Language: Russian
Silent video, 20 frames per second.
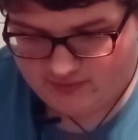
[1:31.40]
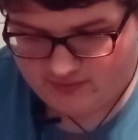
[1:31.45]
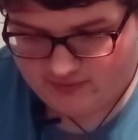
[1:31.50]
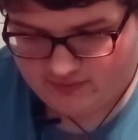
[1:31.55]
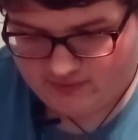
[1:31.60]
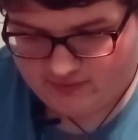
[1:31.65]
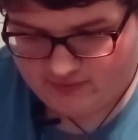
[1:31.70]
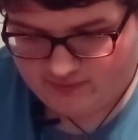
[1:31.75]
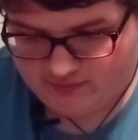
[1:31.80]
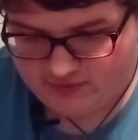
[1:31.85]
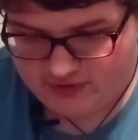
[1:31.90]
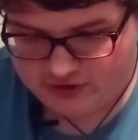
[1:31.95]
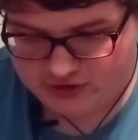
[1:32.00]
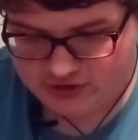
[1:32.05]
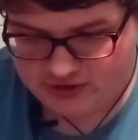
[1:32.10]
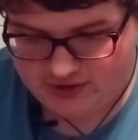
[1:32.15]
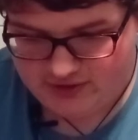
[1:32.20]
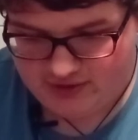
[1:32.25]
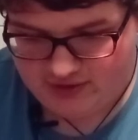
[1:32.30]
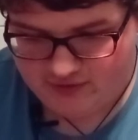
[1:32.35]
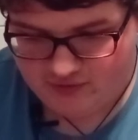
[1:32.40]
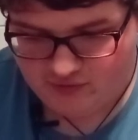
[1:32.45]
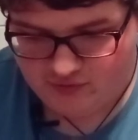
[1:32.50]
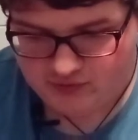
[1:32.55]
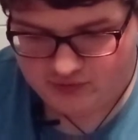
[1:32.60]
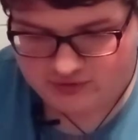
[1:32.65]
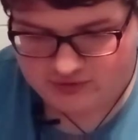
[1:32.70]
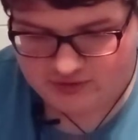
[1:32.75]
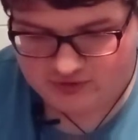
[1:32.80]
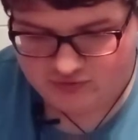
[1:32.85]
Э, Флэш Рояль,
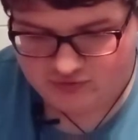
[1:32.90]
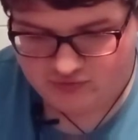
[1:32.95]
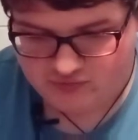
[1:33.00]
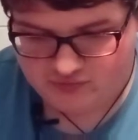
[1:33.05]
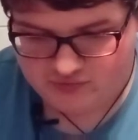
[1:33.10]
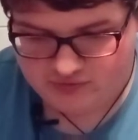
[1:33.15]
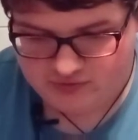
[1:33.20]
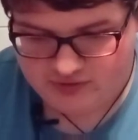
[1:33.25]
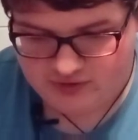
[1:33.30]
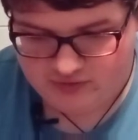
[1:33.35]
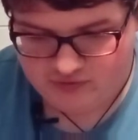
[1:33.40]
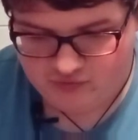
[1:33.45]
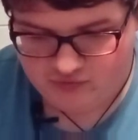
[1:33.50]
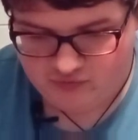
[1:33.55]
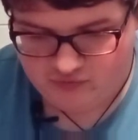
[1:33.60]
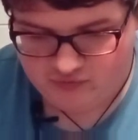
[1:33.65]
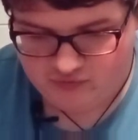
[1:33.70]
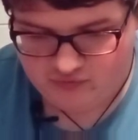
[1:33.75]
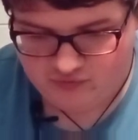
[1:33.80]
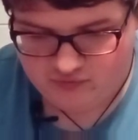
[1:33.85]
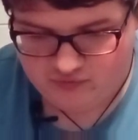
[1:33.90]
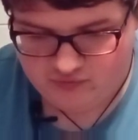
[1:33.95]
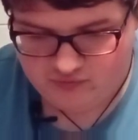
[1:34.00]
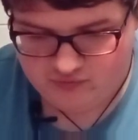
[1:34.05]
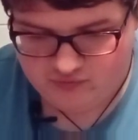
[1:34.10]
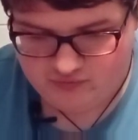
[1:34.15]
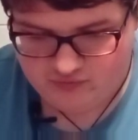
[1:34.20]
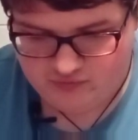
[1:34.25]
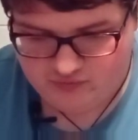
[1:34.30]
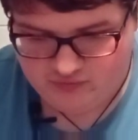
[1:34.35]
город Ростов-на-Дону,
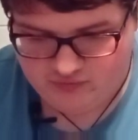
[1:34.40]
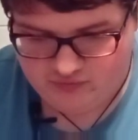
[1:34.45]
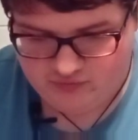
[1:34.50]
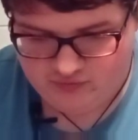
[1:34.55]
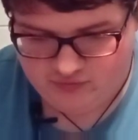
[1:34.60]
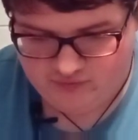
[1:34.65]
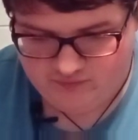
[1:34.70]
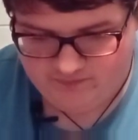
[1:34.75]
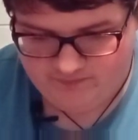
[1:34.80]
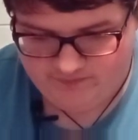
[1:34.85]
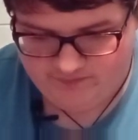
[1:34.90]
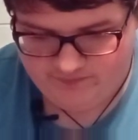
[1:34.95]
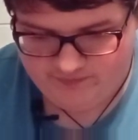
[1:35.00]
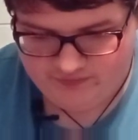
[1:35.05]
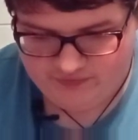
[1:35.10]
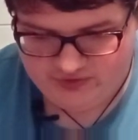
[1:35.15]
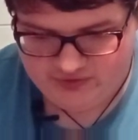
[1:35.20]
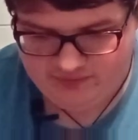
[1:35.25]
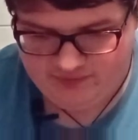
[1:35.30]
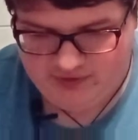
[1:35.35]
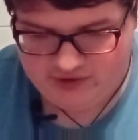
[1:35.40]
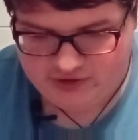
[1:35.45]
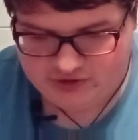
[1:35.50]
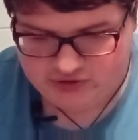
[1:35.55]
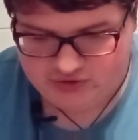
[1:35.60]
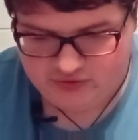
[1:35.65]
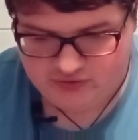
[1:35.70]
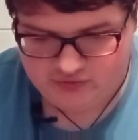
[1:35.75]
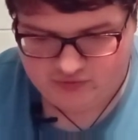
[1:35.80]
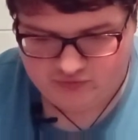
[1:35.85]

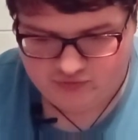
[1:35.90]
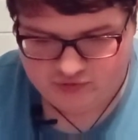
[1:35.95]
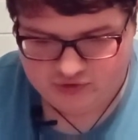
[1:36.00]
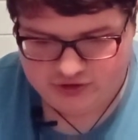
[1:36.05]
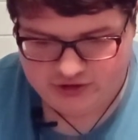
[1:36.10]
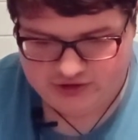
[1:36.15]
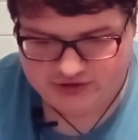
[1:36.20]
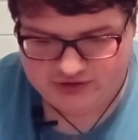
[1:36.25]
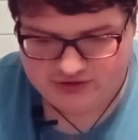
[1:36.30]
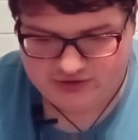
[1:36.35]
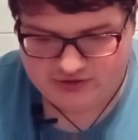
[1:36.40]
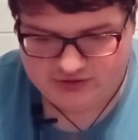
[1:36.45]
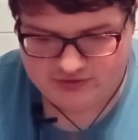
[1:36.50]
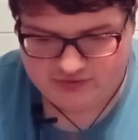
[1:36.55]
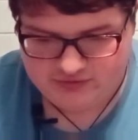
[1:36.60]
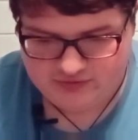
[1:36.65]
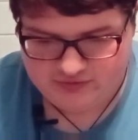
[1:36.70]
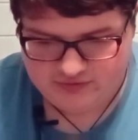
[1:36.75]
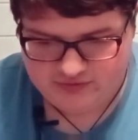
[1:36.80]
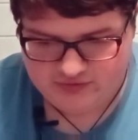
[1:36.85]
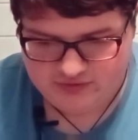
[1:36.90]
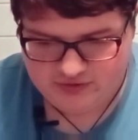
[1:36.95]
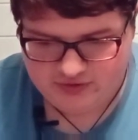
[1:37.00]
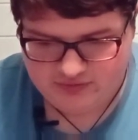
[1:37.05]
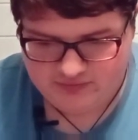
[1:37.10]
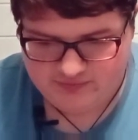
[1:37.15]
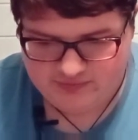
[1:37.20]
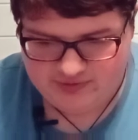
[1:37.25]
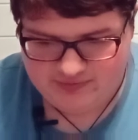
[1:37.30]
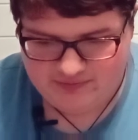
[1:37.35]
дважды участники
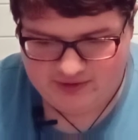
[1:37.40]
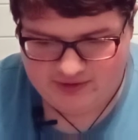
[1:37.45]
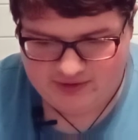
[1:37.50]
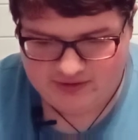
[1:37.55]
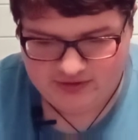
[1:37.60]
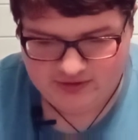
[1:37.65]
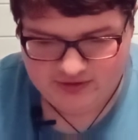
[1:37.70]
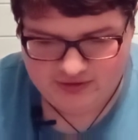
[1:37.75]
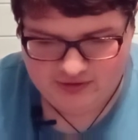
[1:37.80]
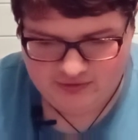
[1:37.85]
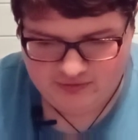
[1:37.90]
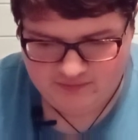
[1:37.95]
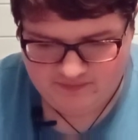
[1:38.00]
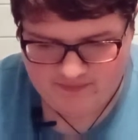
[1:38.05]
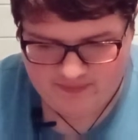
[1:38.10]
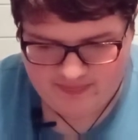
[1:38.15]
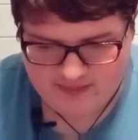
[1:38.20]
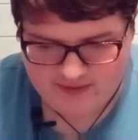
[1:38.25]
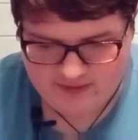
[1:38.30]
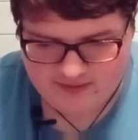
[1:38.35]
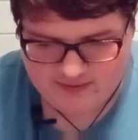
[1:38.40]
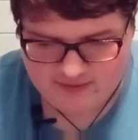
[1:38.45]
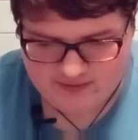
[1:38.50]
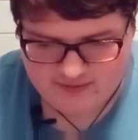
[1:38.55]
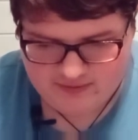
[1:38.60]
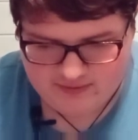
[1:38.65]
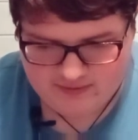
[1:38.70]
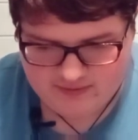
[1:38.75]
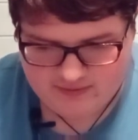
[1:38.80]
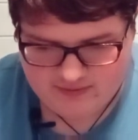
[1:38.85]
премьер-лиги.
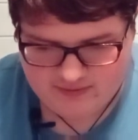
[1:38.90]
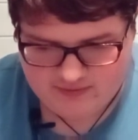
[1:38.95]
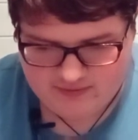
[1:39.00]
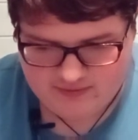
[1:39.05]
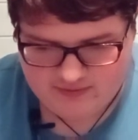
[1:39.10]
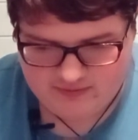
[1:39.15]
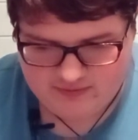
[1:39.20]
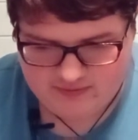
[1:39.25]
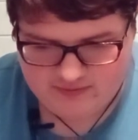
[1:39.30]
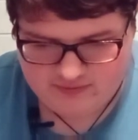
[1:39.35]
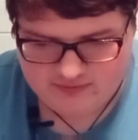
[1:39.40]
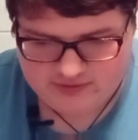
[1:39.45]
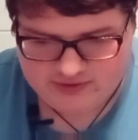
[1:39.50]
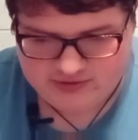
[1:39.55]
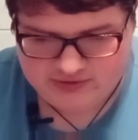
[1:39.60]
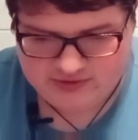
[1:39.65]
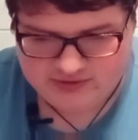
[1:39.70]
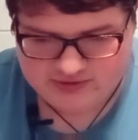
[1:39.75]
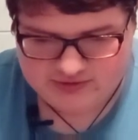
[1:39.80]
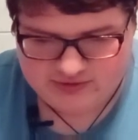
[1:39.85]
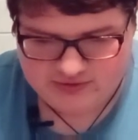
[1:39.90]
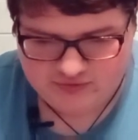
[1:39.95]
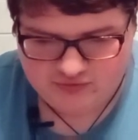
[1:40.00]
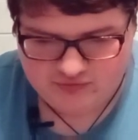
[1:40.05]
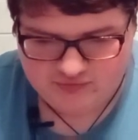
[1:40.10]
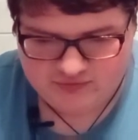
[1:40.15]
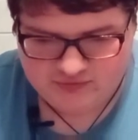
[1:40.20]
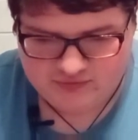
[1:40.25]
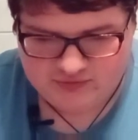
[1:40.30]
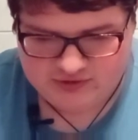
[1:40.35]
Э, Единственный, кто в
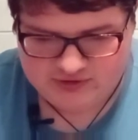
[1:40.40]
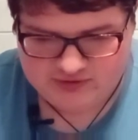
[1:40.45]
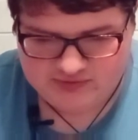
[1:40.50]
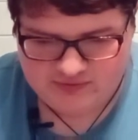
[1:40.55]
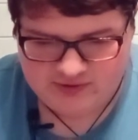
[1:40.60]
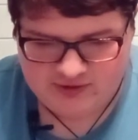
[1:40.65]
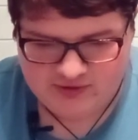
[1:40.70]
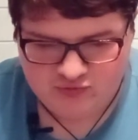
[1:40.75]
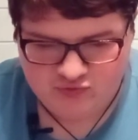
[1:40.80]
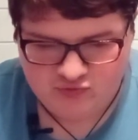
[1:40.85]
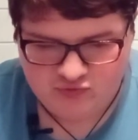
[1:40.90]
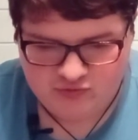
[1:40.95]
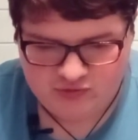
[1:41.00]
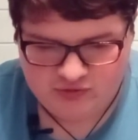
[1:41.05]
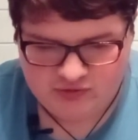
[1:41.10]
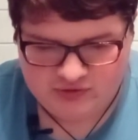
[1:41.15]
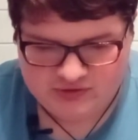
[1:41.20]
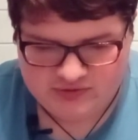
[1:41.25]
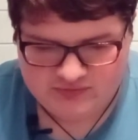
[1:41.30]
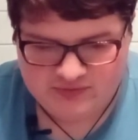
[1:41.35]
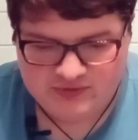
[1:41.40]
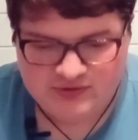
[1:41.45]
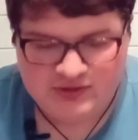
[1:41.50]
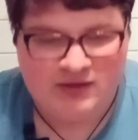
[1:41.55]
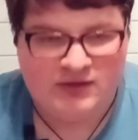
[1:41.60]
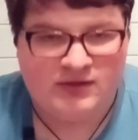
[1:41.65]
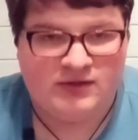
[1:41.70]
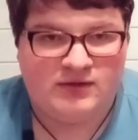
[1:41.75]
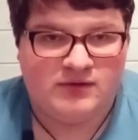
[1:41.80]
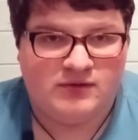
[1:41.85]
2019 году из
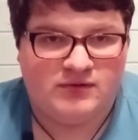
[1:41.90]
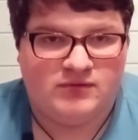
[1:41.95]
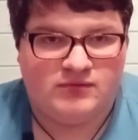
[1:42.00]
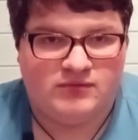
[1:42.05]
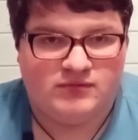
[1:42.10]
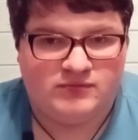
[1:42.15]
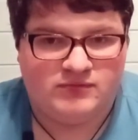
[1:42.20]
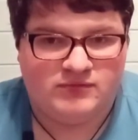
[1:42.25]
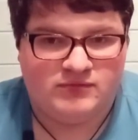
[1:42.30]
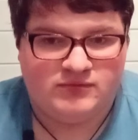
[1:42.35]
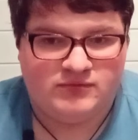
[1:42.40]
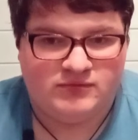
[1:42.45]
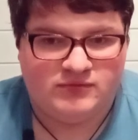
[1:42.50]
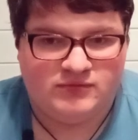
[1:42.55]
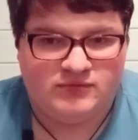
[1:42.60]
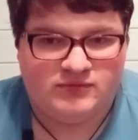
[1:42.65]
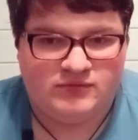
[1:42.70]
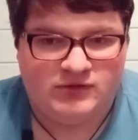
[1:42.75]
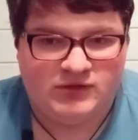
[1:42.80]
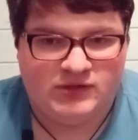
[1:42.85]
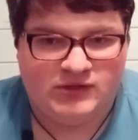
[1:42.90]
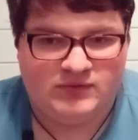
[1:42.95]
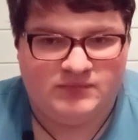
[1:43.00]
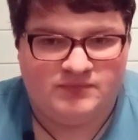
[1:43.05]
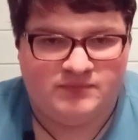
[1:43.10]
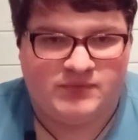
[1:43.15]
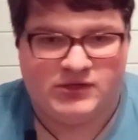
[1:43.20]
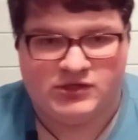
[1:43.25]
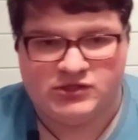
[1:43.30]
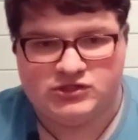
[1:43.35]
финала э, не
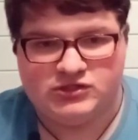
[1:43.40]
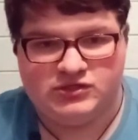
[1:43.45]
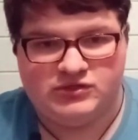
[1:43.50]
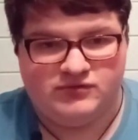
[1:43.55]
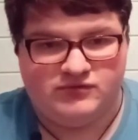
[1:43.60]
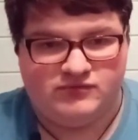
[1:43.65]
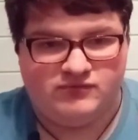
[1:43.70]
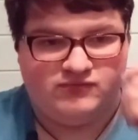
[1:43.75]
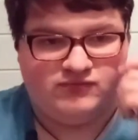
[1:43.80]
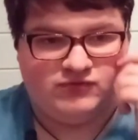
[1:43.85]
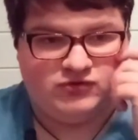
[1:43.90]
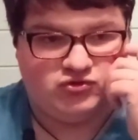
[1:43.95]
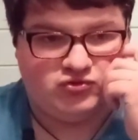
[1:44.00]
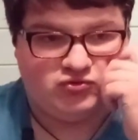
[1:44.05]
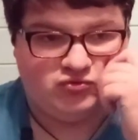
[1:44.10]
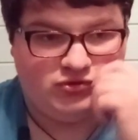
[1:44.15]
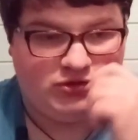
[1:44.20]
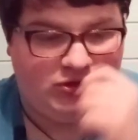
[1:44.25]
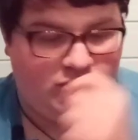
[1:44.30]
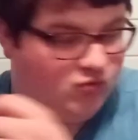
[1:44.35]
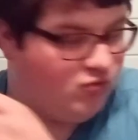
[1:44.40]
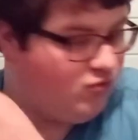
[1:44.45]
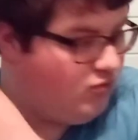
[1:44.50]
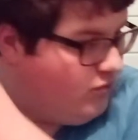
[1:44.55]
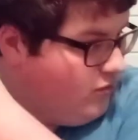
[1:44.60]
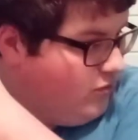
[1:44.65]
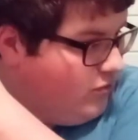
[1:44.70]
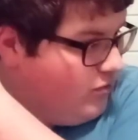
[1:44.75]
прошли высшую лигу.